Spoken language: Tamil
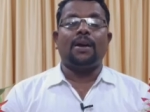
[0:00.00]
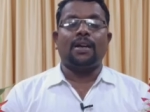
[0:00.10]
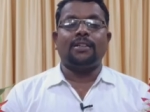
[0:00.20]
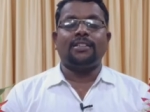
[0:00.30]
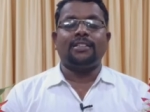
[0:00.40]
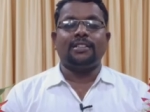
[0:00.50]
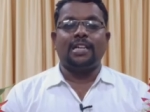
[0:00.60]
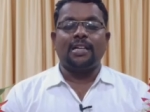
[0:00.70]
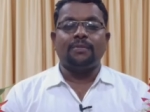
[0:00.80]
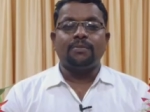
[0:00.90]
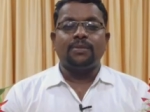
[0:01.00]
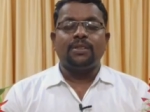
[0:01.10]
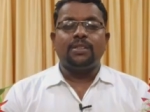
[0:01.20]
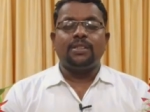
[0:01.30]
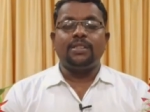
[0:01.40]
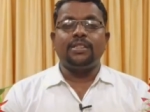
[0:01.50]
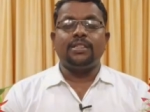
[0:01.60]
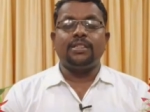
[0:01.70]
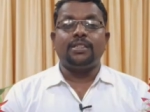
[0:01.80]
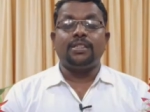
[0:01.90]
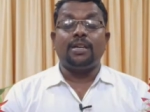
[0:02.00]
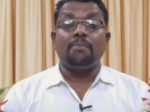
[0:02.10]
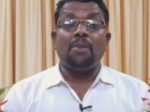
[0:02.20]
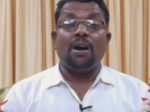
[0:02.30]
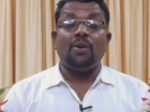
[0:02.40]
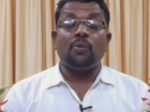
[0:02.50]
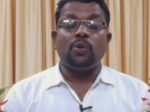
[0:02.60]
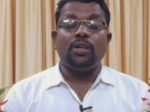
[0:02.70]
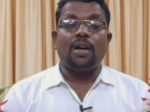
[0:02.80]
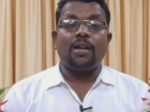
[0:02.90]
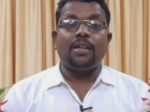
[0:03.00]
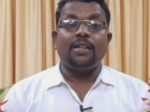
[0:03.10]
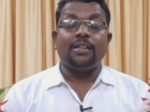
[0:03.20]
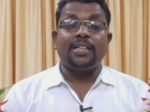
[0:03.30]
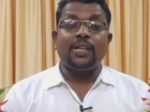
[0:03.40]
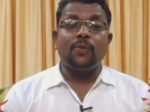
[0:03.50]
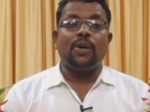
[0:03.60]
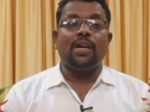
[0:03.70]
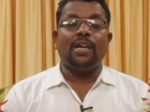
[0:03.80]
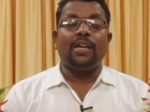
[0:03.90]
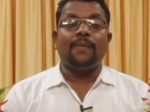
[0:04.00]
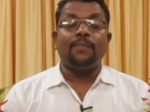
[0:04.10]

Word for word: பாராட்டியிருக்கிறார் இது நம்மால் உண்டான ஈவு அல்ல